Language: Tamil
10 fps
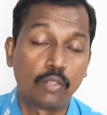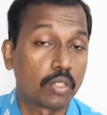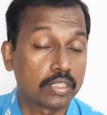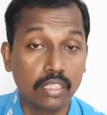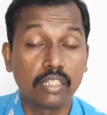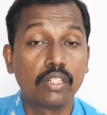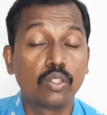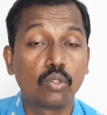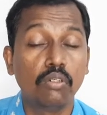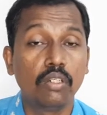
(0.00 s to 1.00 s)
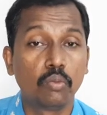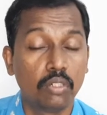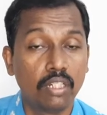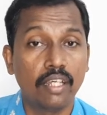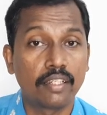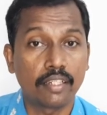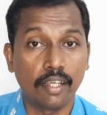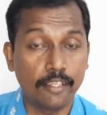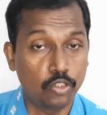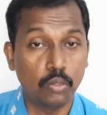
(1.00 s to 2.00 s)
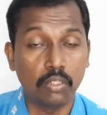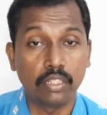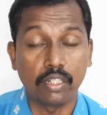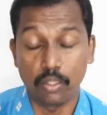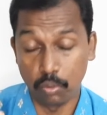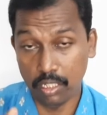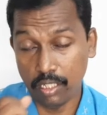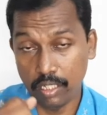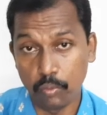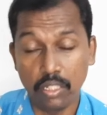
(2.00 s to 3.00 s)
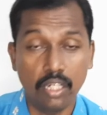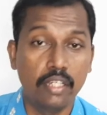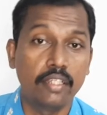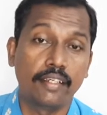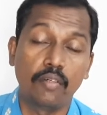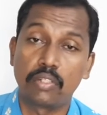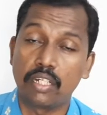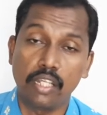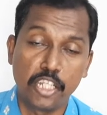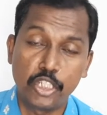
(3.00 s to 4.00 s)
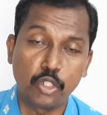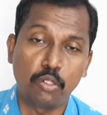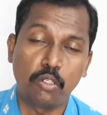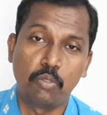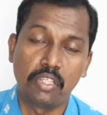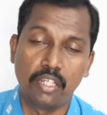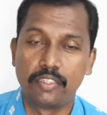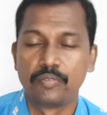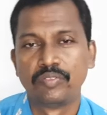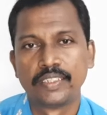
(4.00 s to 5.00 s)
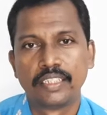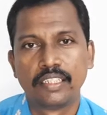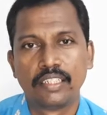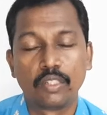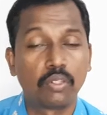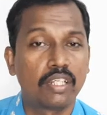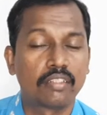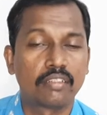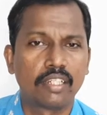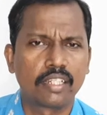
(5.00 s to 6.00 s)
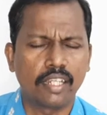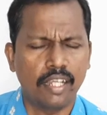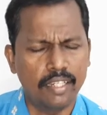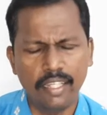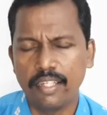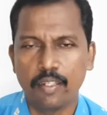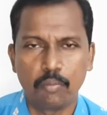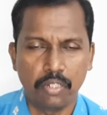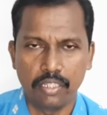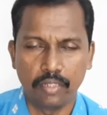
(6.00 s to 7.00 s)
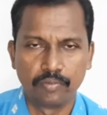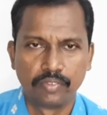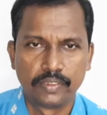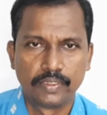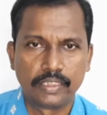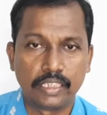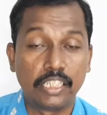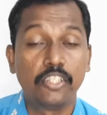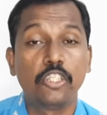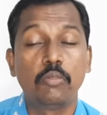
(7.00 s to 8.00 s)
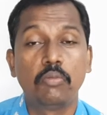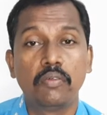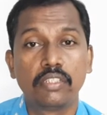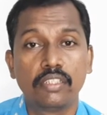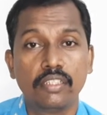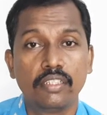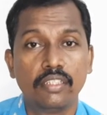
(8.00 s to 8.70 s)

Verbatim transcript: வசனங்களுக்குள் உண்டாயிருக்கிற ஆசீர்வாதங்களை உடனாய் உடனடியாக அவர்களால் ஏற்றுக்கொள்ள முடியாது இந்த உலகத்தில் இருக்கிற அநேகர் அப்படிதான் எதையுமே வந்து